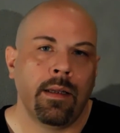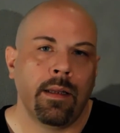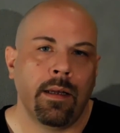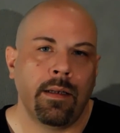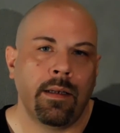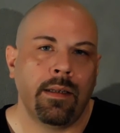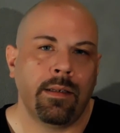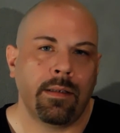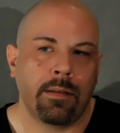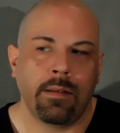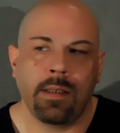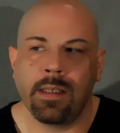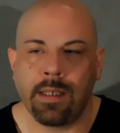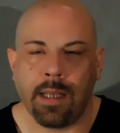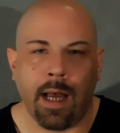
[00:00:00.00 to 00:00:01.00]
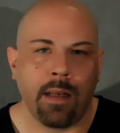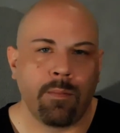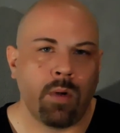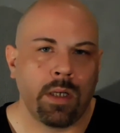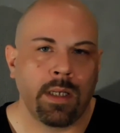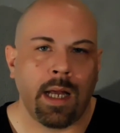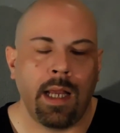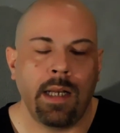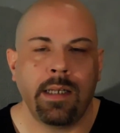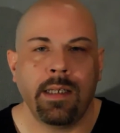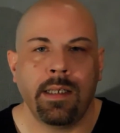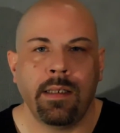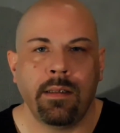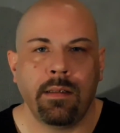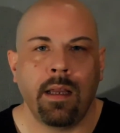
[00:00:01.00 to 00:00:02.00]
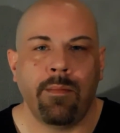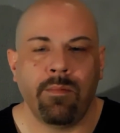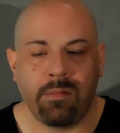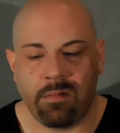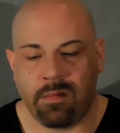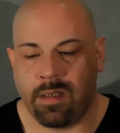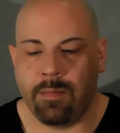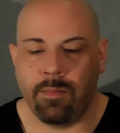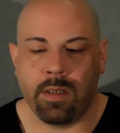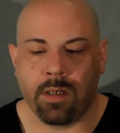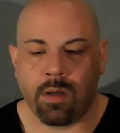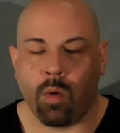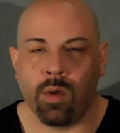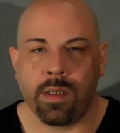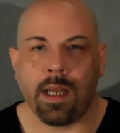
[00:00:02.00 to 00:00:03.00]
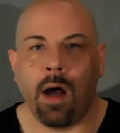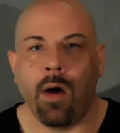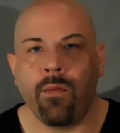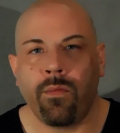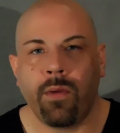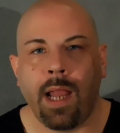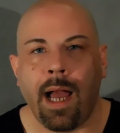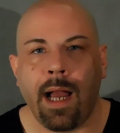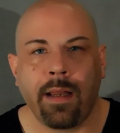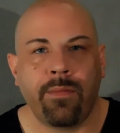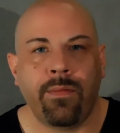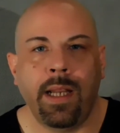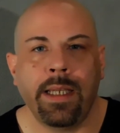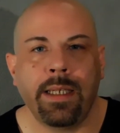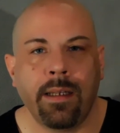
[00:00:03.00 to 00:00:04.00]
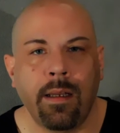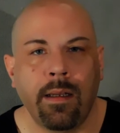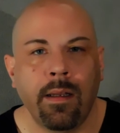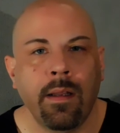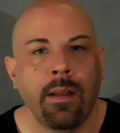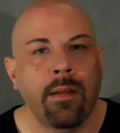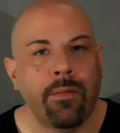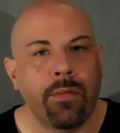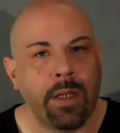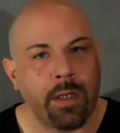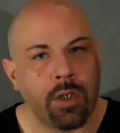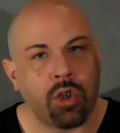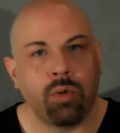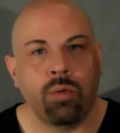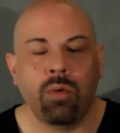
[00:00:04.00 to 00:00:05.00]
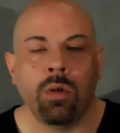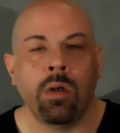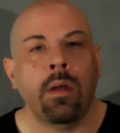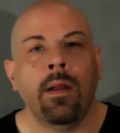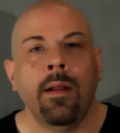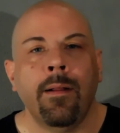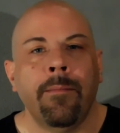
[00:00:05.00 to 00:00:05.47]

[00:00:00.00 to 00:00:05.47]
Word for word: Ja, die, diese Dartmoor-Teile, die, die haben ziemlich große Auflagefläche für den Schuh,